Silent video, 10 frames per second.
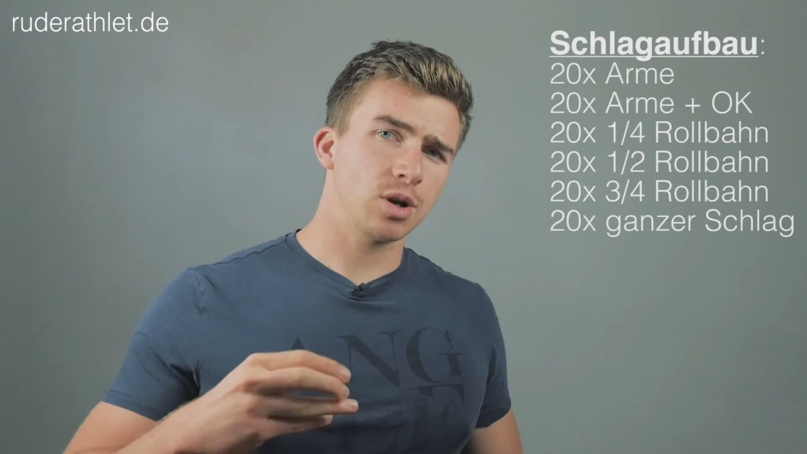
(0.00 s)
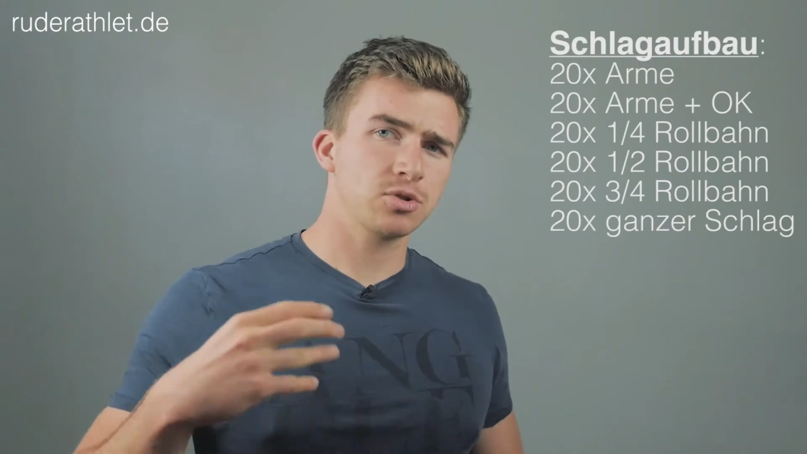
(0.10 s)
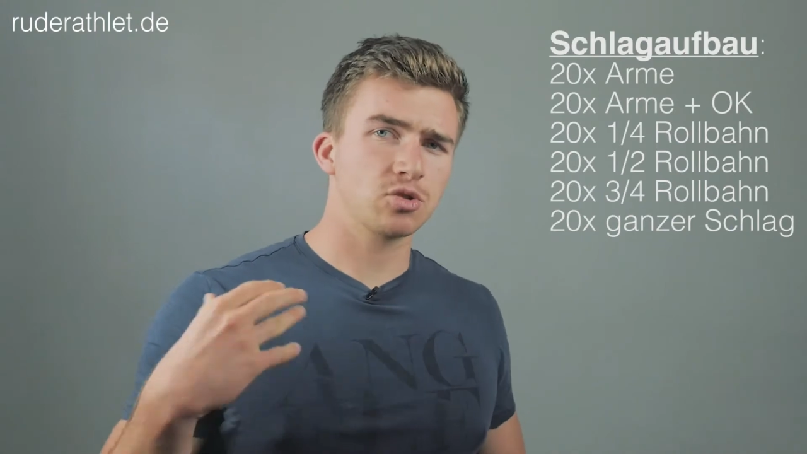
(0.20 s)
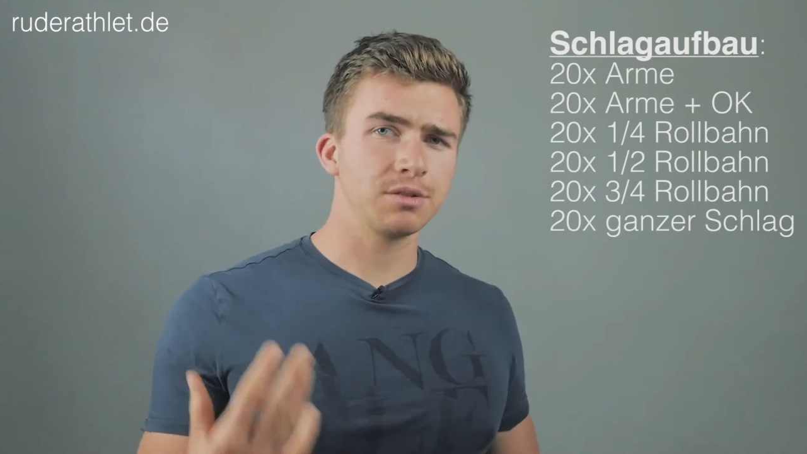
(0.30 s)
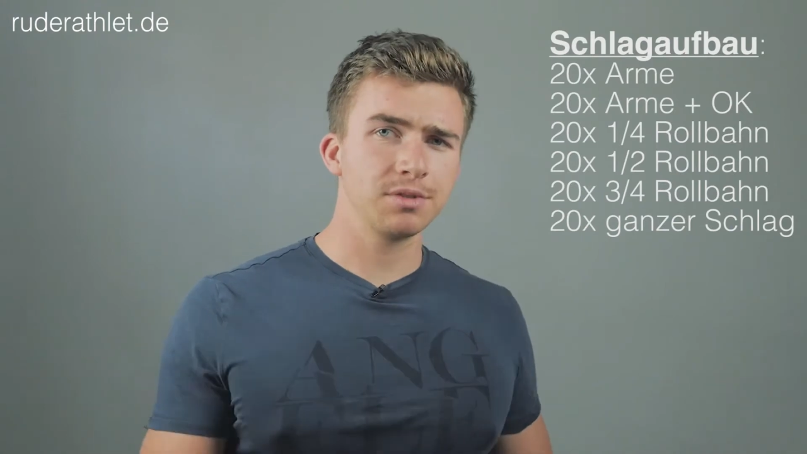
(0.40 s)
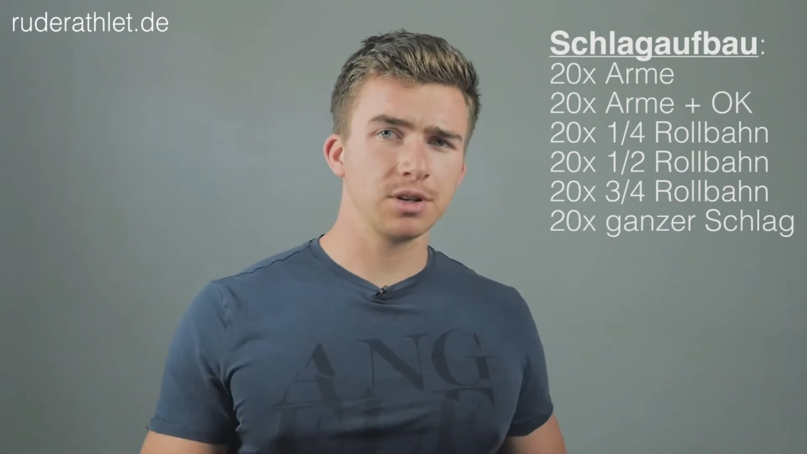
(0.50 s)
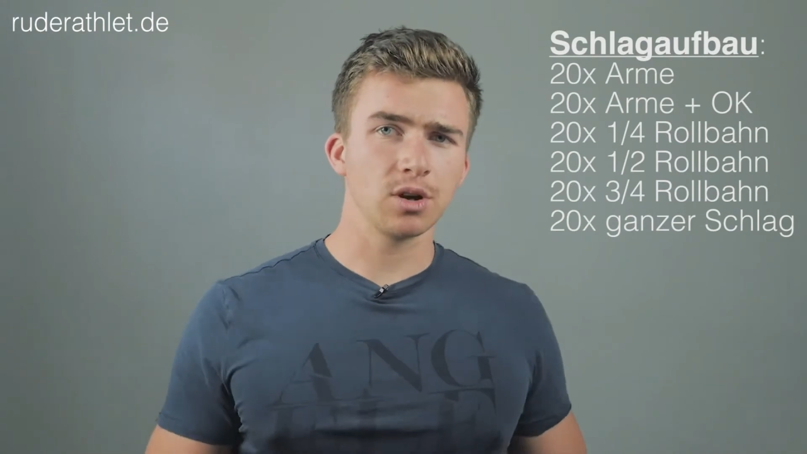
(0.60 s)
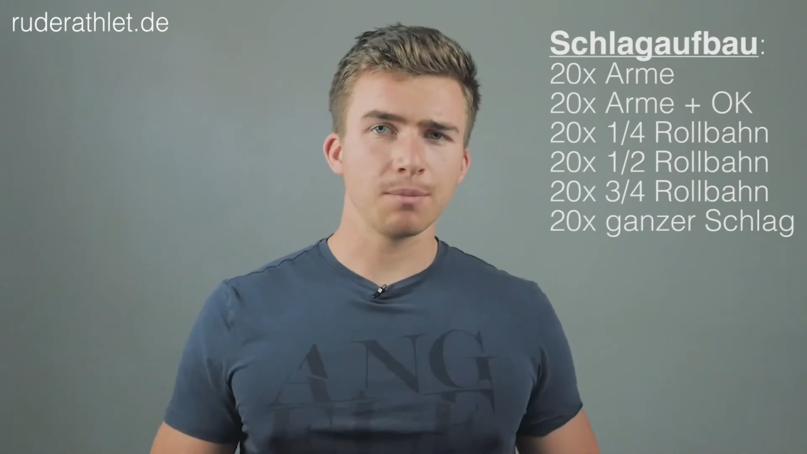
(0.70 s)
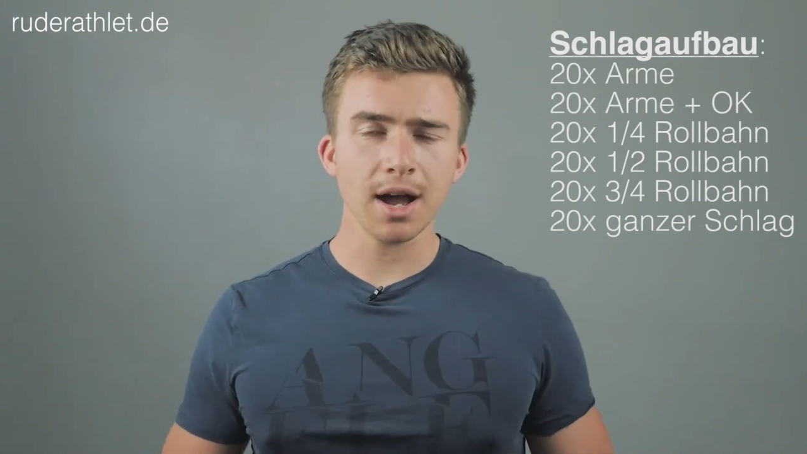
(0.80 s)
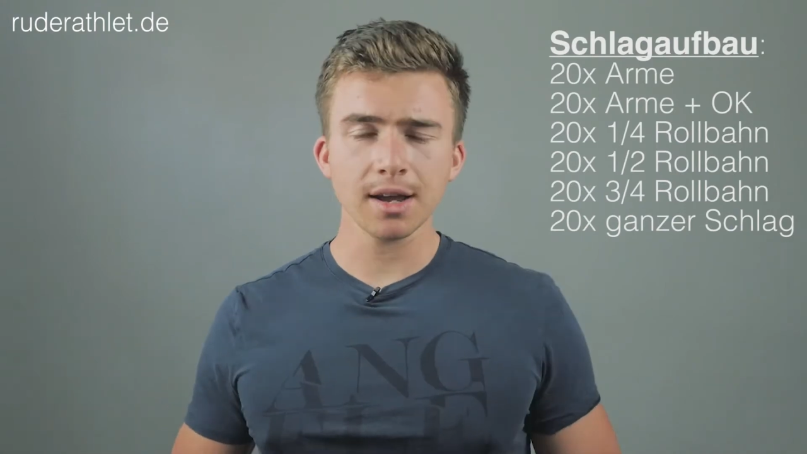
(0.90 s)
habe ich schon mal ein Video
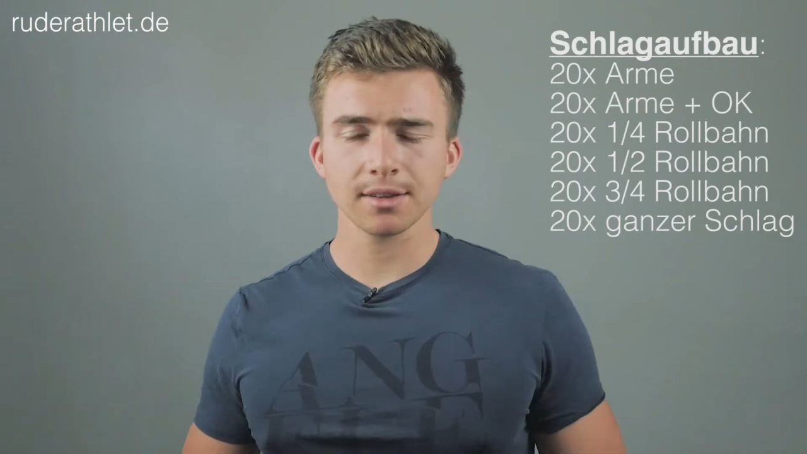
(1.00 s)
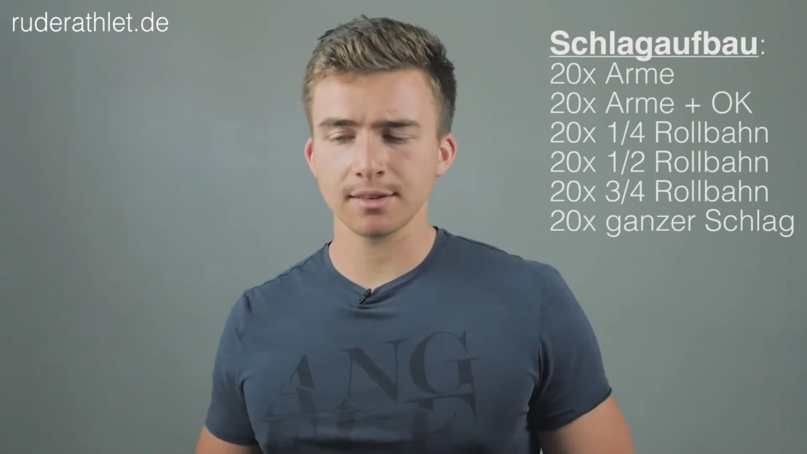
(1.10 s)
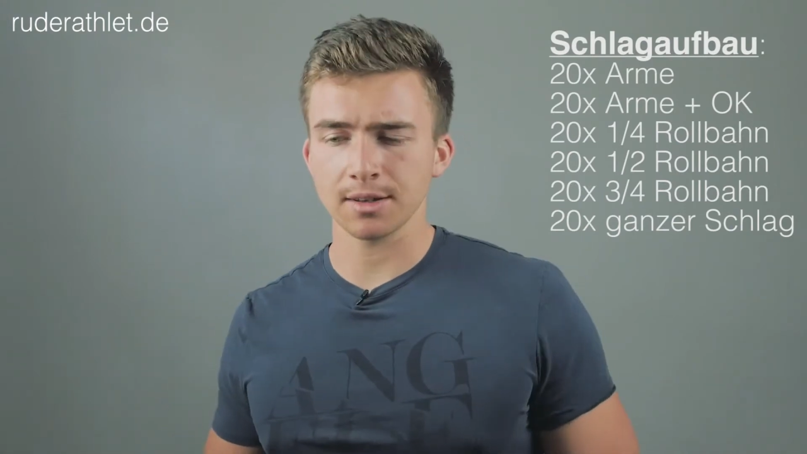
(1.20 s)
gemacht.